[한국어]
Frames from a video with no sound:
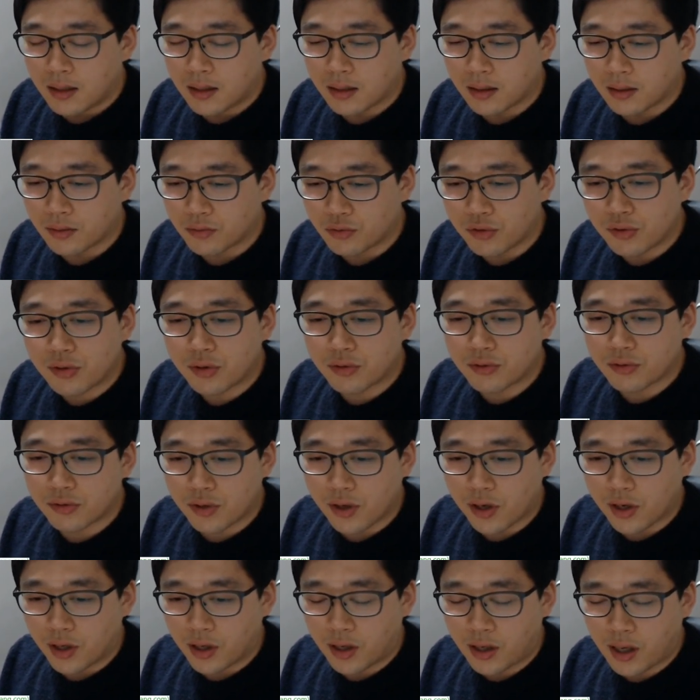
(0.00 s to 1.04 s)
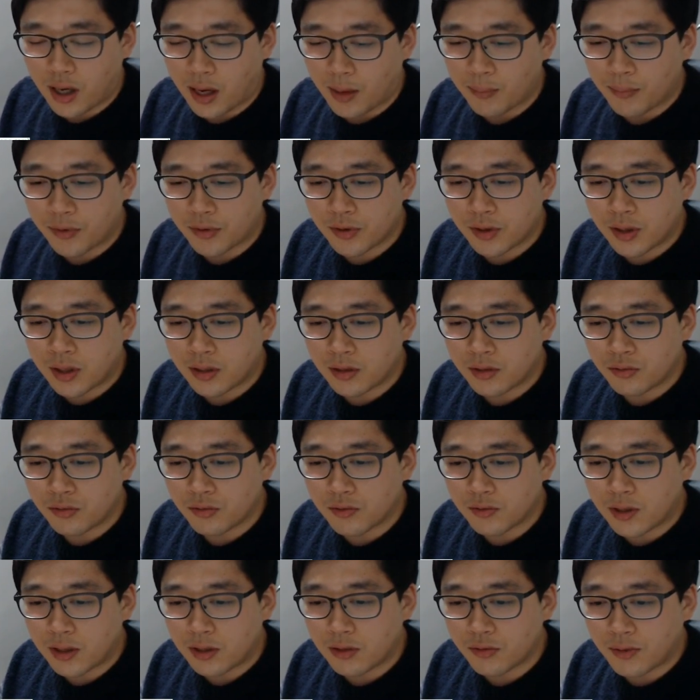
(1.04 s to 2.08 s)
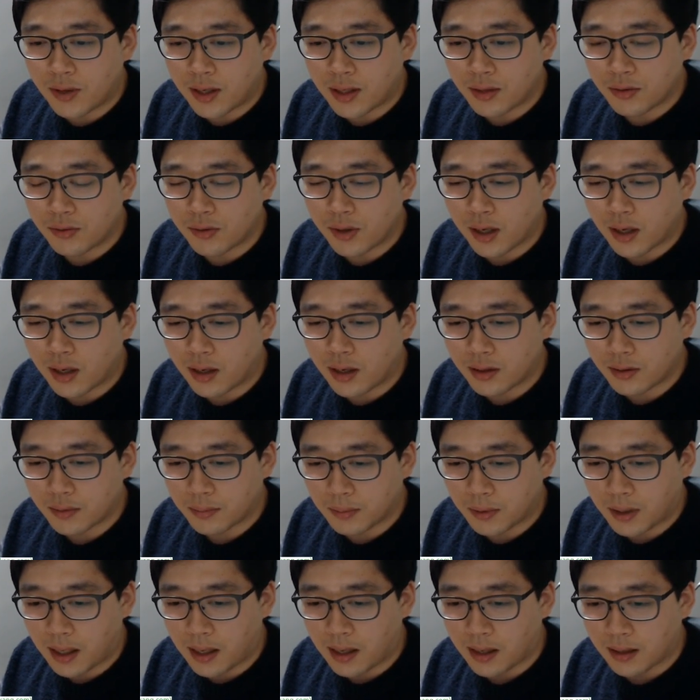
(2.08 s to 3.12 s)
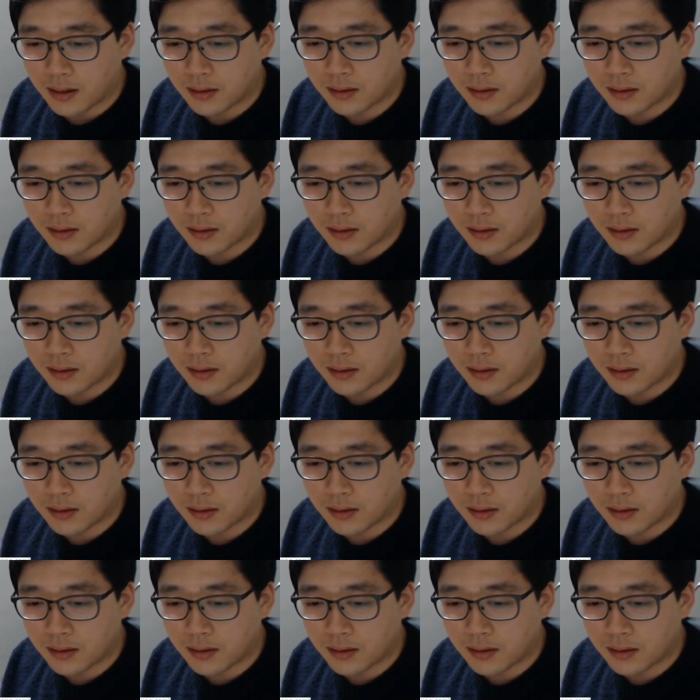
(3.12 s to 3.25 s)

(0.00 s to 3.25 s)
어, 줄거 주세요. 암모니아는 윤활유와 용해가 어렵다.